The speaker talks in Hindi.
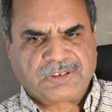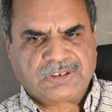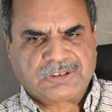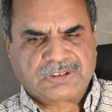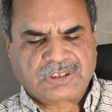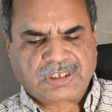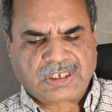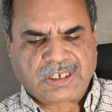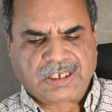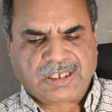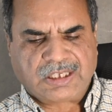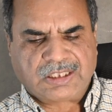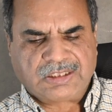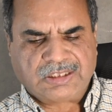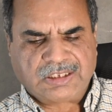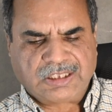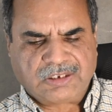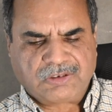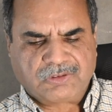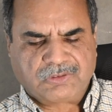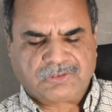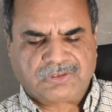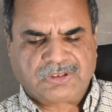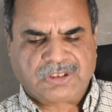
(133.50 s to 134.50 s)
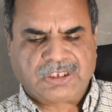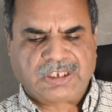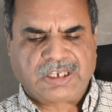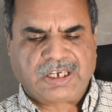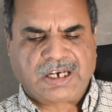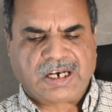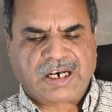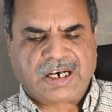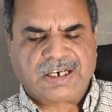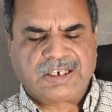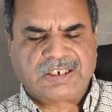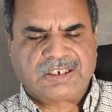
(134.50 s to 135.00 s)
इसके अंदर होती हैं
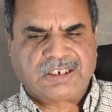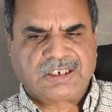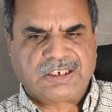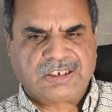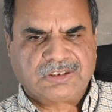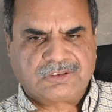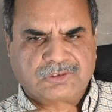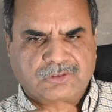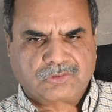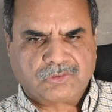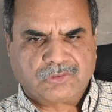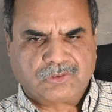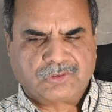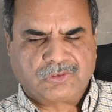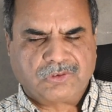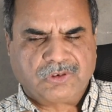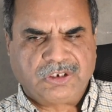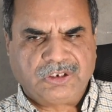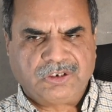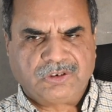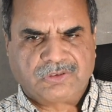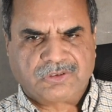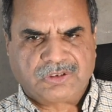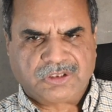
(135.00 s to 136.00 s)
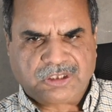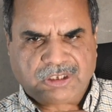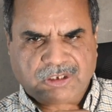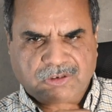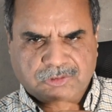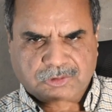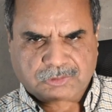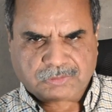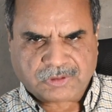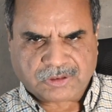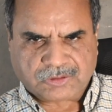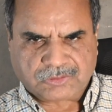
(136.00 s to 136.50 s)
आर्टरीज वो खुली होती हैं
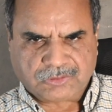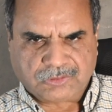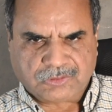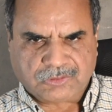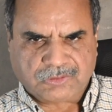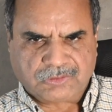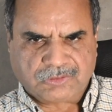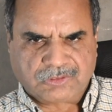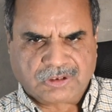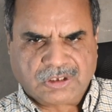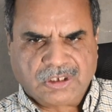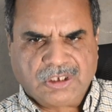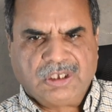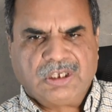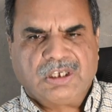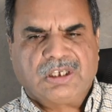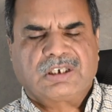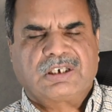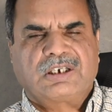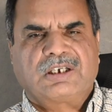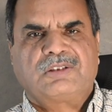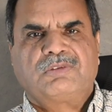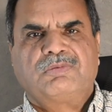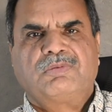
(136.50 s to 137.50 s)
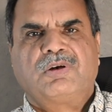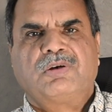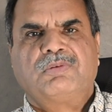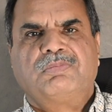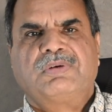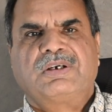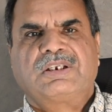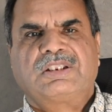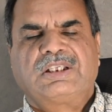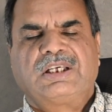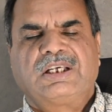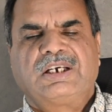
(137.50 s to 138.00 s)
उसमें खून का दबाव
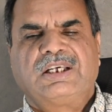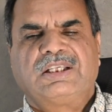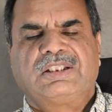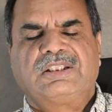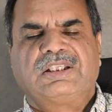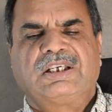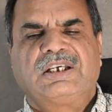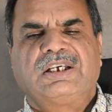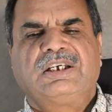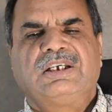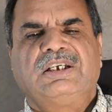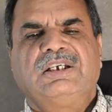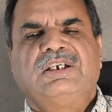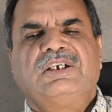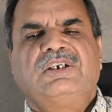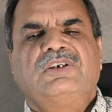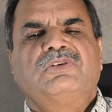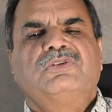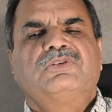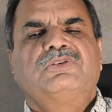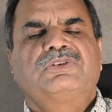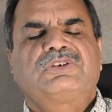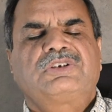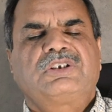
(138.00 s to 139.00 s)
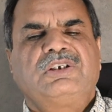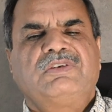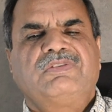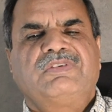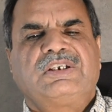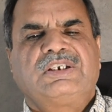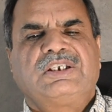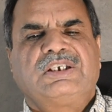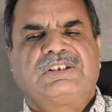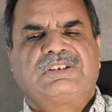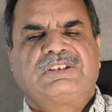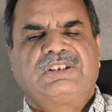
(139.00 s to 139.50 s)
बढ़ता रहता है उसकी
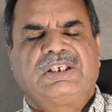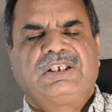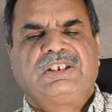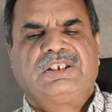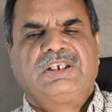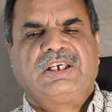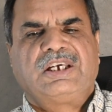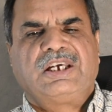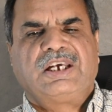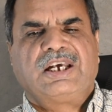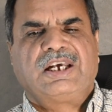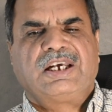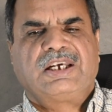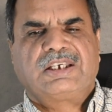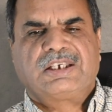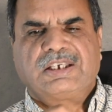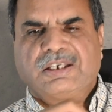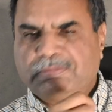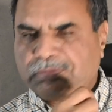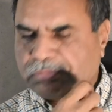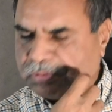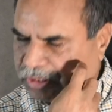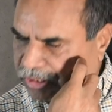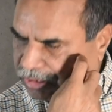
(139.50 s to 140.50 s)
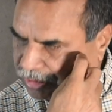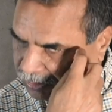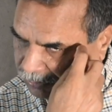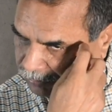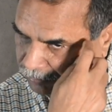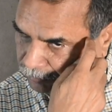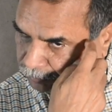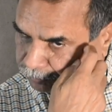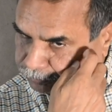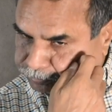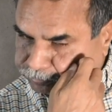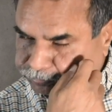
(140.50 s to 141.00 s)
वजह से ये है कि फिर
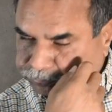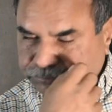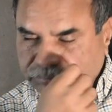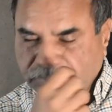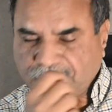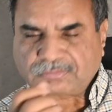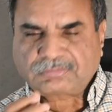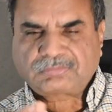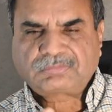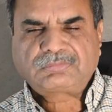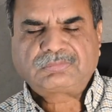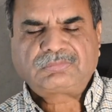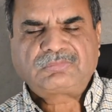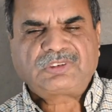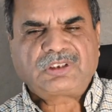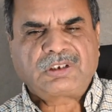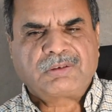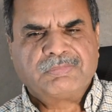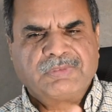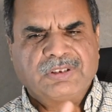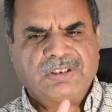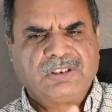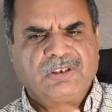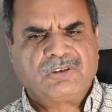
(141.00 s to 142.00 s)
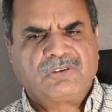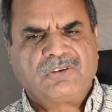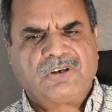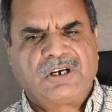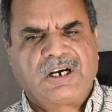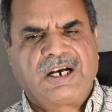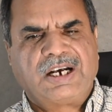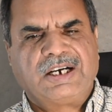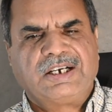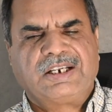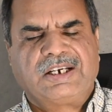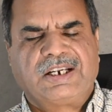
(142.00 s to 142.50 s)
बंदे को
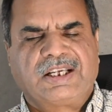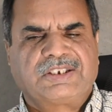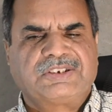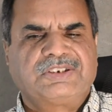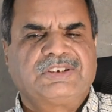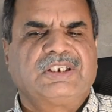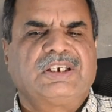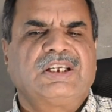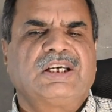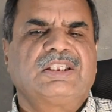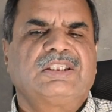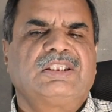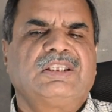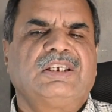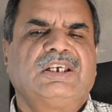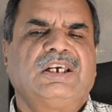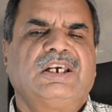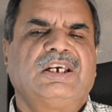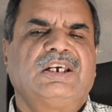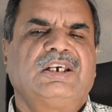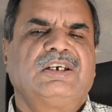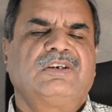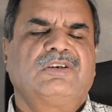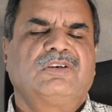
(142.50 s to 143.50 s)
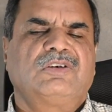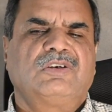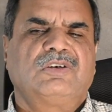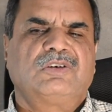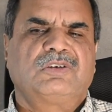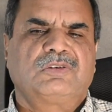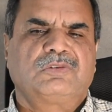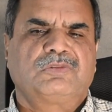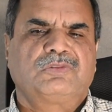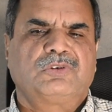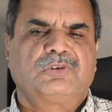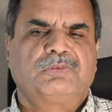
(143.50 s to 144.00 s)
हार्ड डायरेक्शन आती है
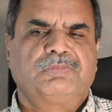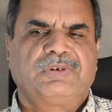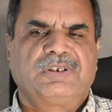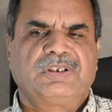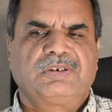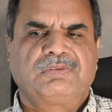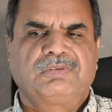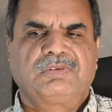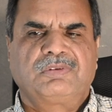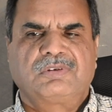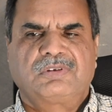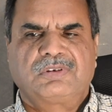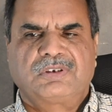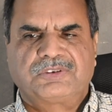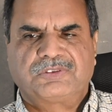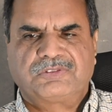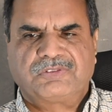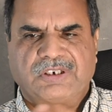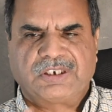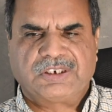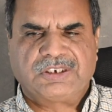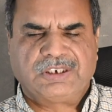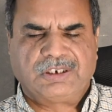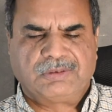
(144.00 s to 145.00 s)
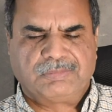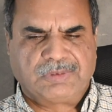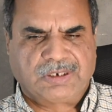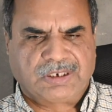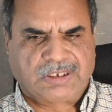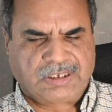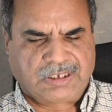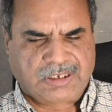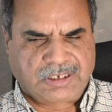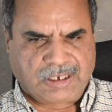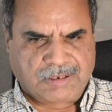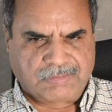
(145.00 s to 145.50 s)
और वो फिर अजवाजी अमल
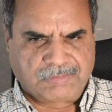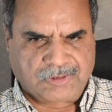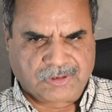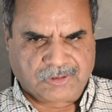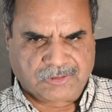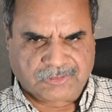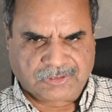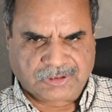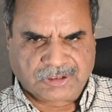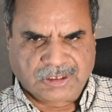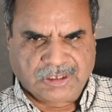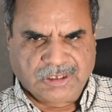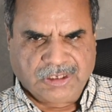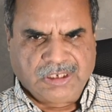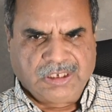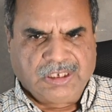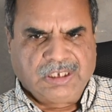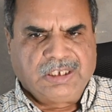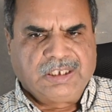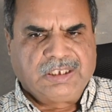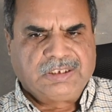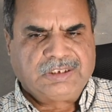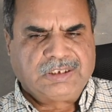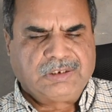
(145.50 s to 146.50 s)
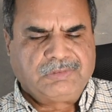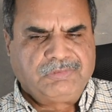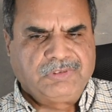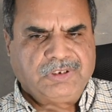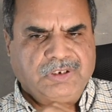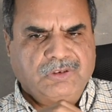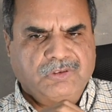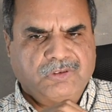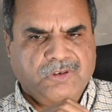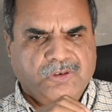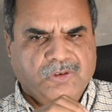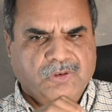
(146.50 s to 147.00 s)
के काबल होता है ये
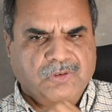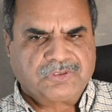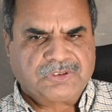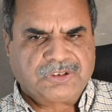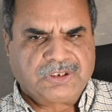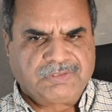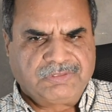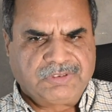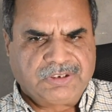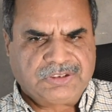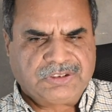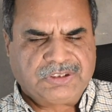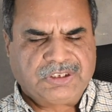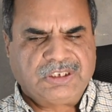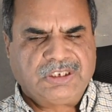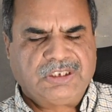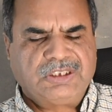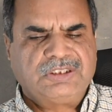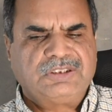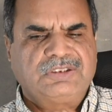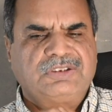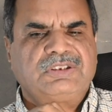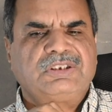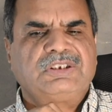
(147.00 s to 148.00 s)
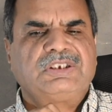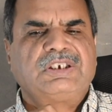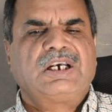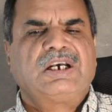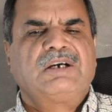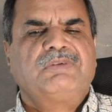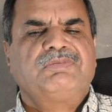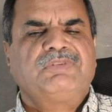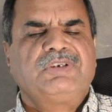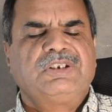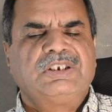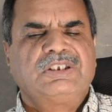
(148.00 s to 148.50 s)
वीनो ओक्लूसिव डिजीज़ या
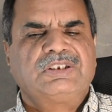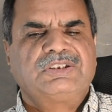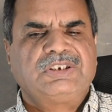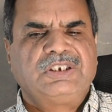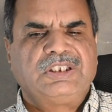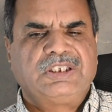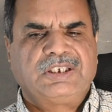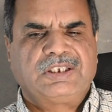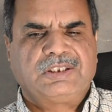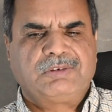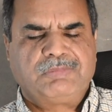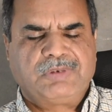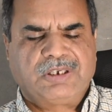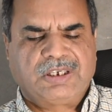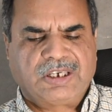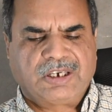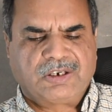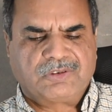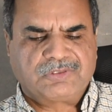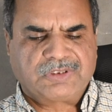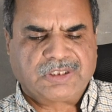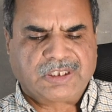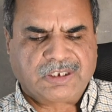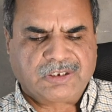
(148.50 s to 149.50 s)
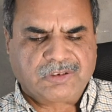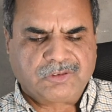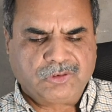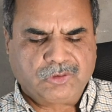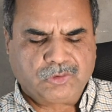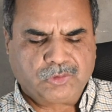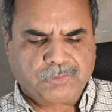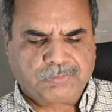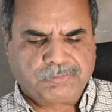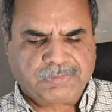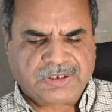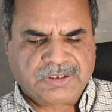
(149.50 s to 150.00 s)
वीनस लीकेज में क्या होता है कि जो
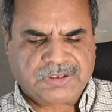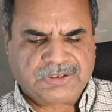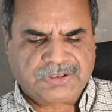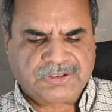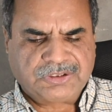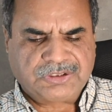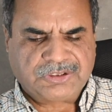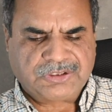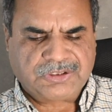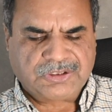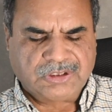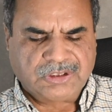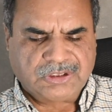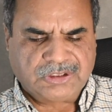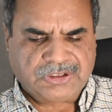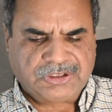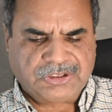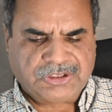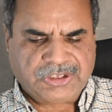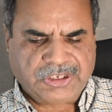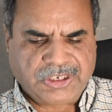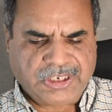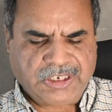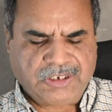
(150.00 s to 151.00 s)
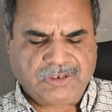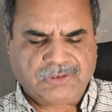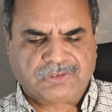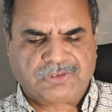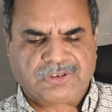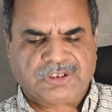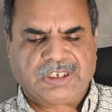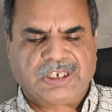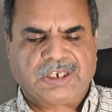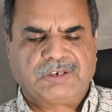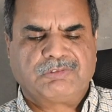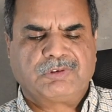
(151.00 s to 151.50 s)
ऊपर शीट
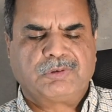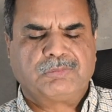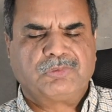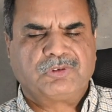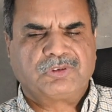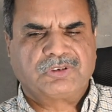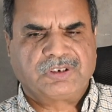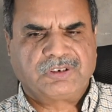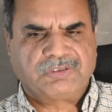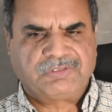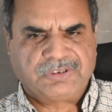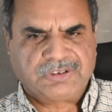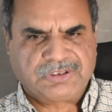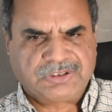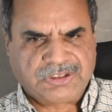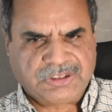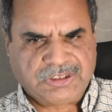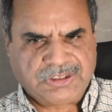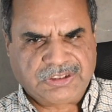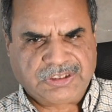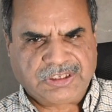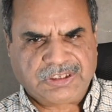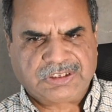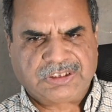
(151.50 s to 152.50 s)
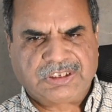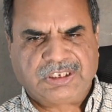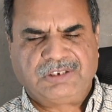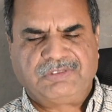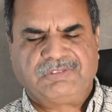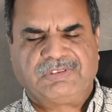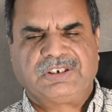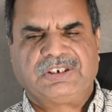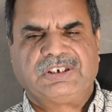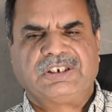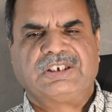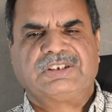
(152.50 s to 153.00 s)
होती है वह मुख्तलिफ डिजीज़ की
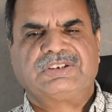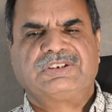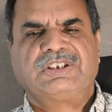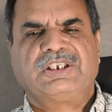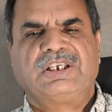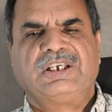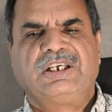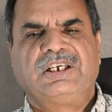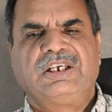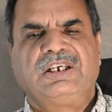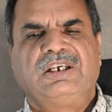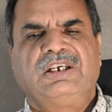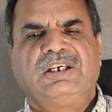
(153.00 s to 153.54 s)
वजह से